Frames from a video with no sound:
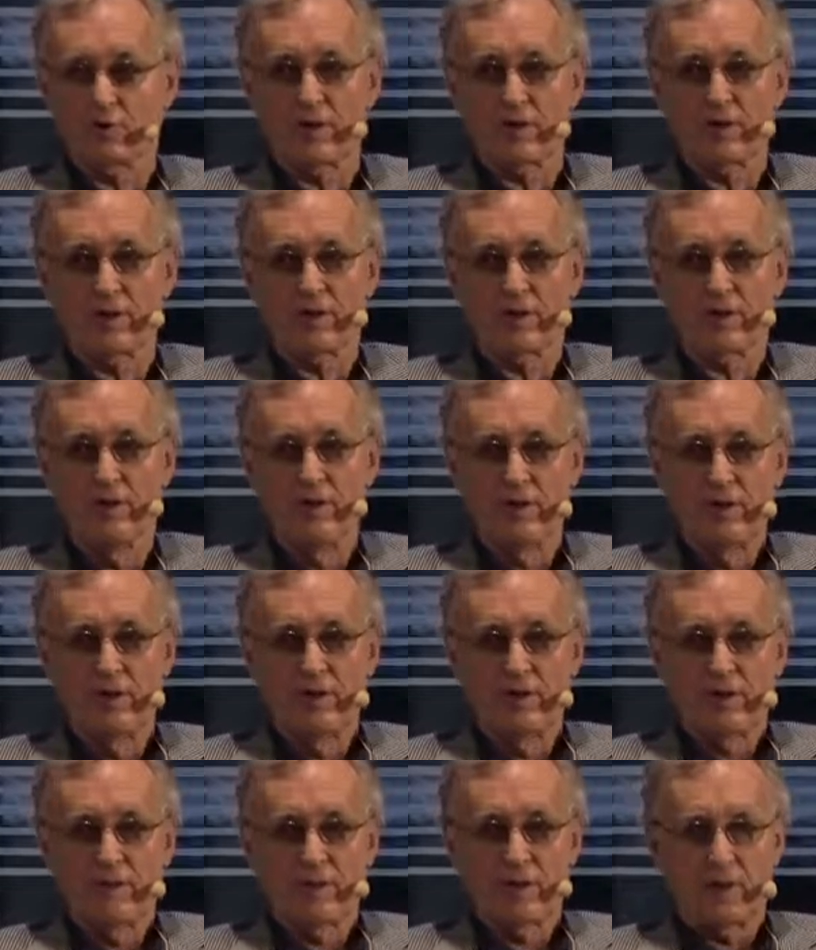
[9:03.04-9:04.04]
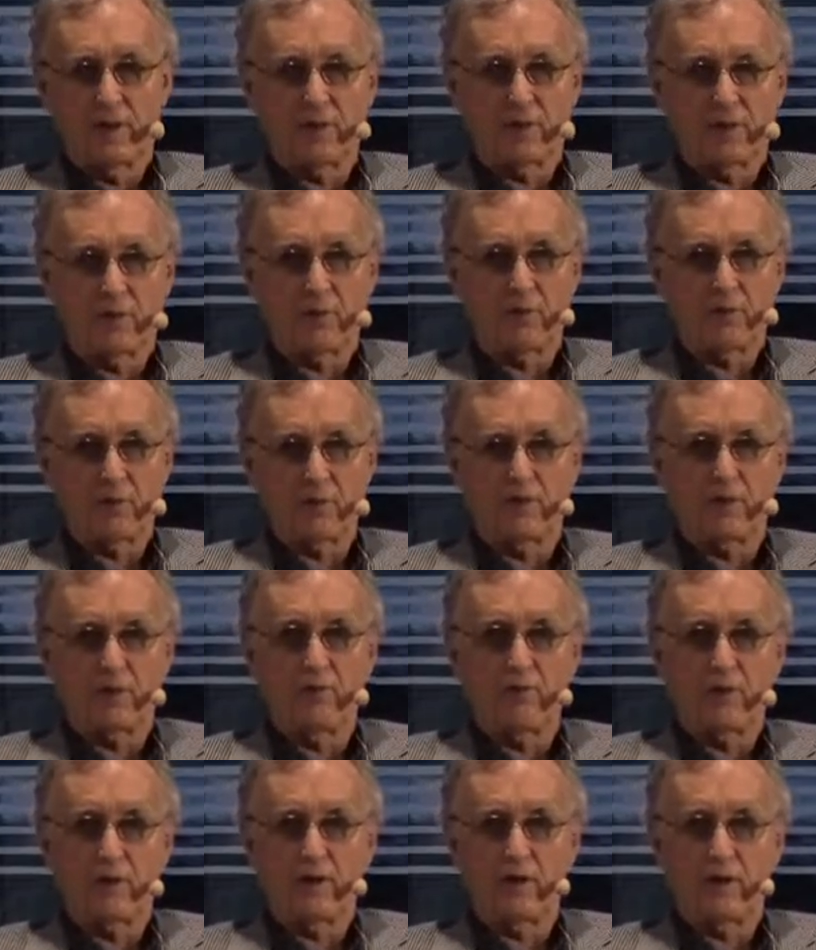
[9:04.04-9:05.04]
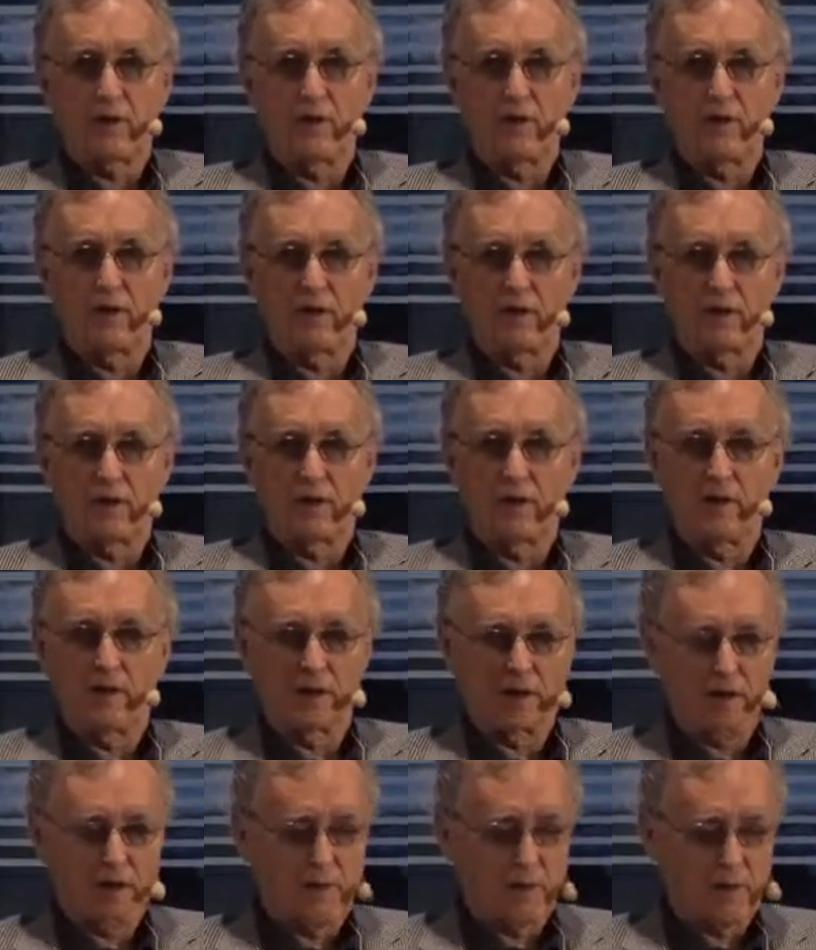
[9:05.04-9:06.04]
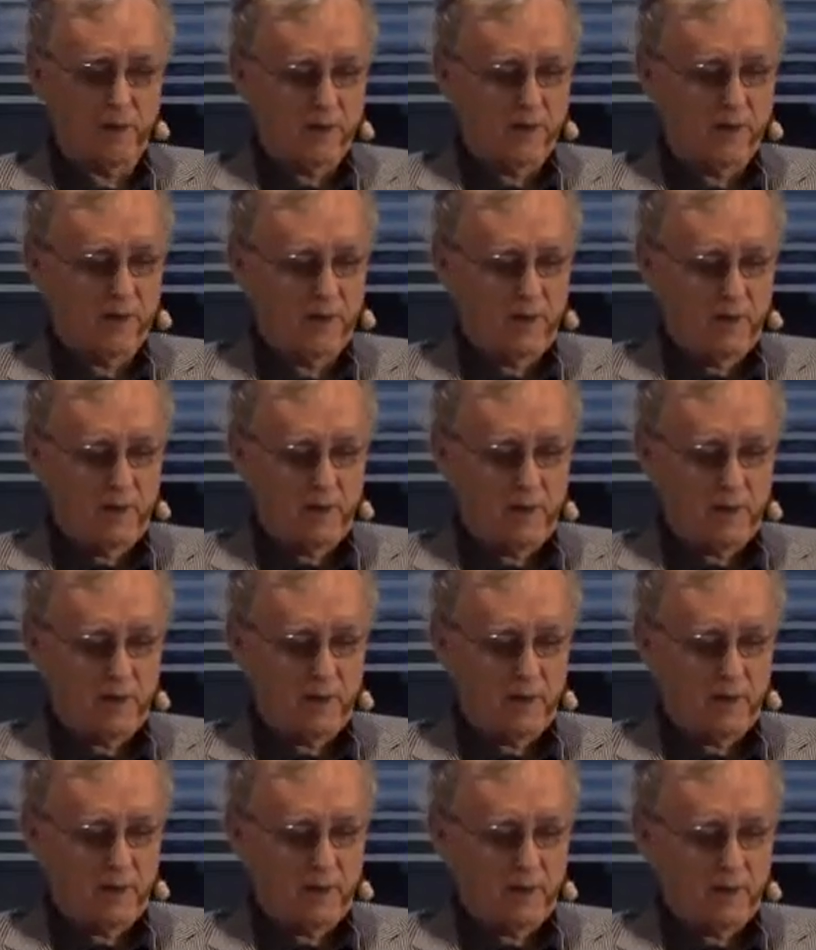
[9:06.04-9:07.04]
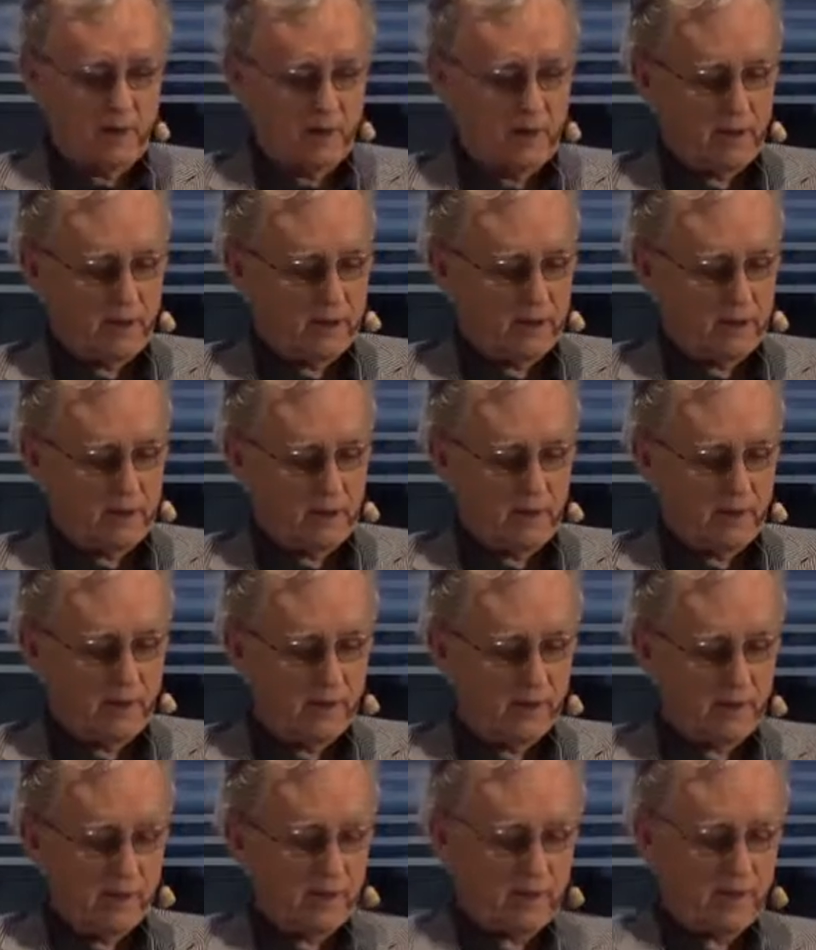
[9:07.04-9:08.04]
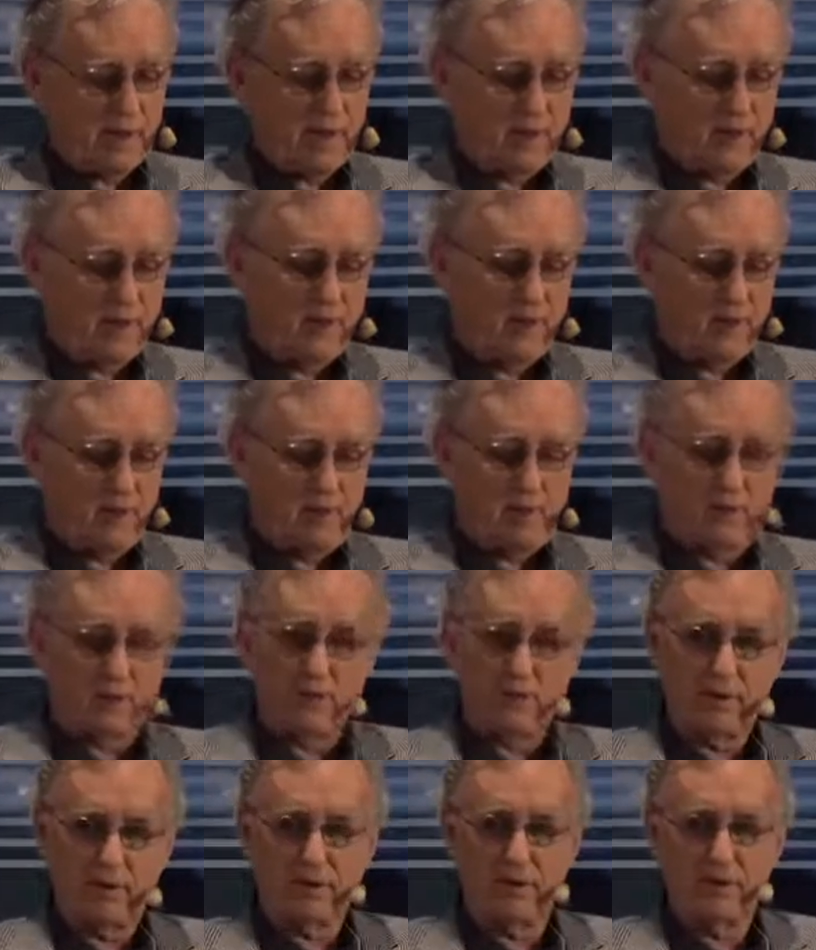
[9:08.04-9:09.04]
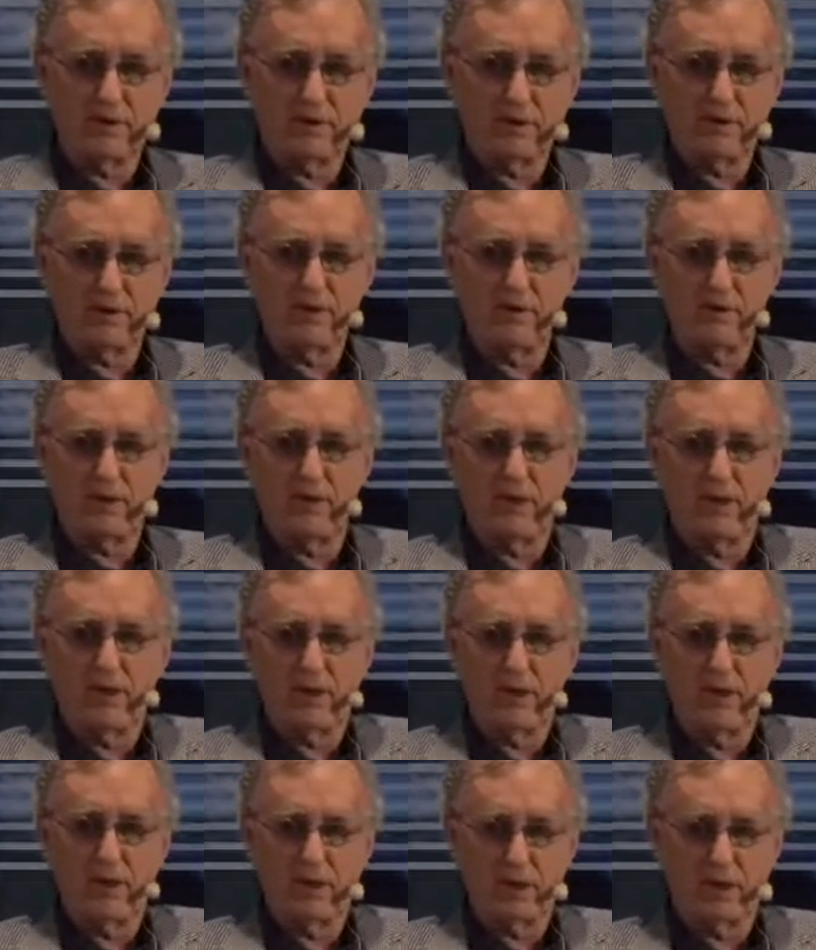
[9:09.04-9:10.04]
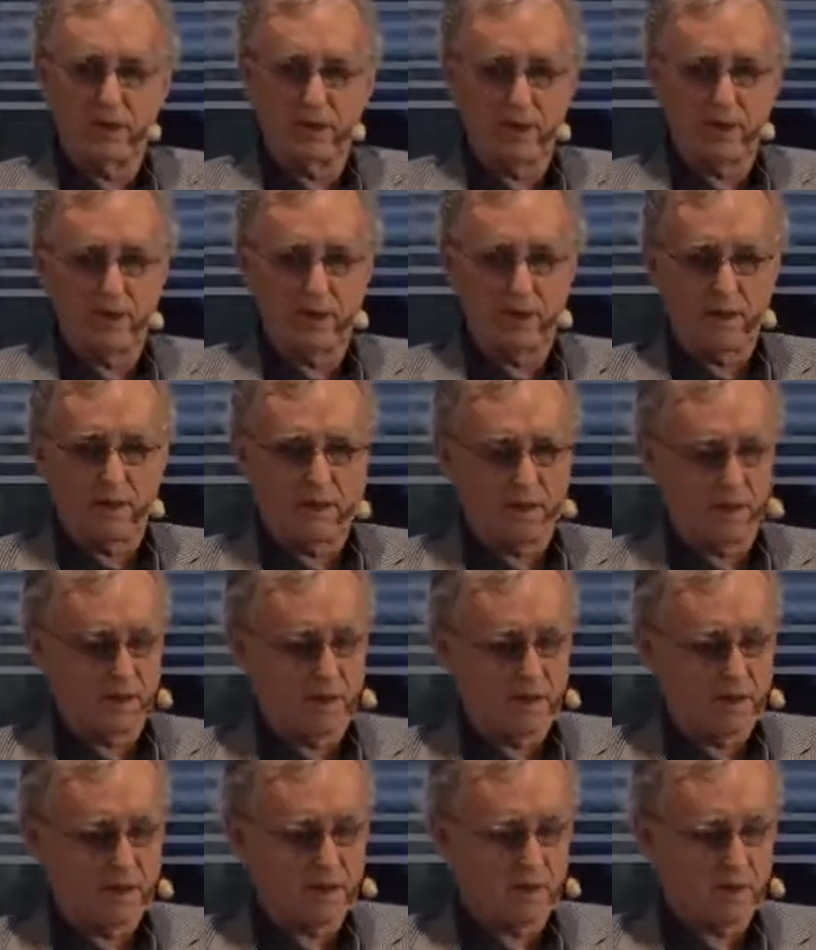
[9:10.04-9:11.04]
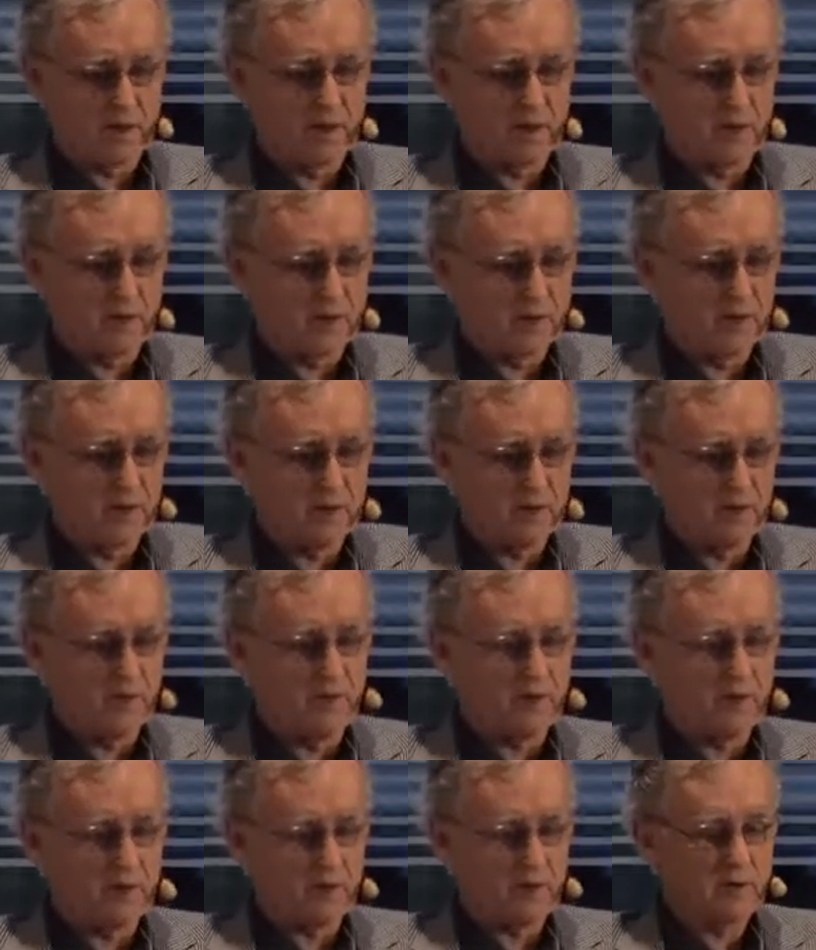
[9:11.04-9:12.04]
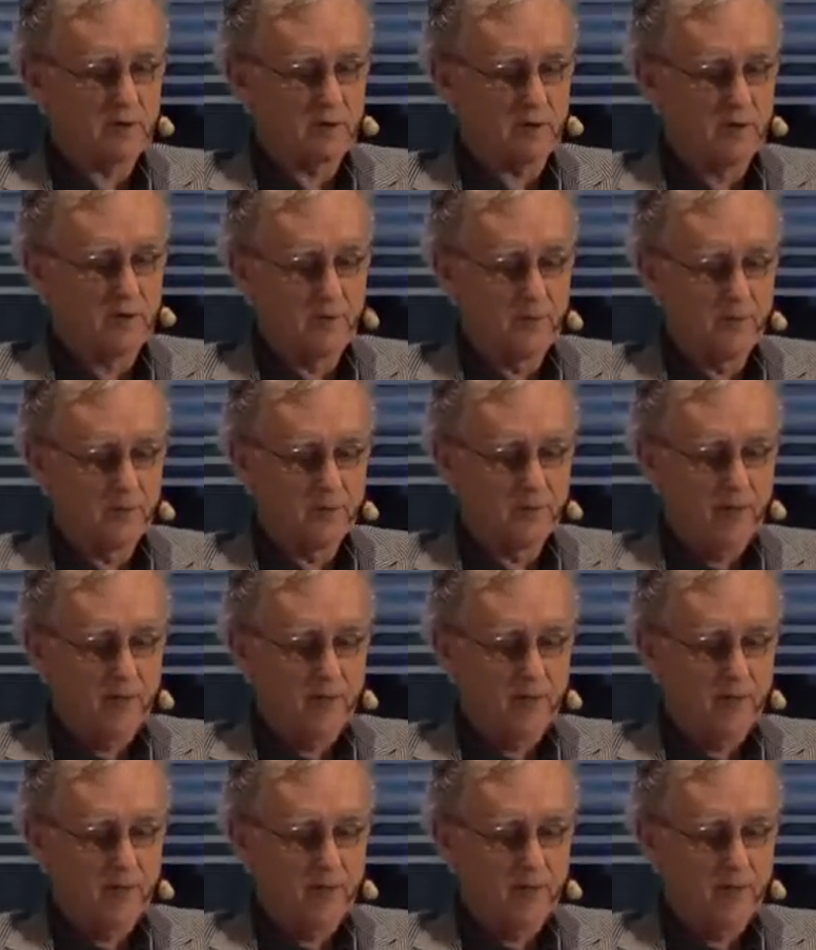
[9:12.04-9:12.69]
per, per produrre il, il libro e siamo gratissimi a, a questo sforzo.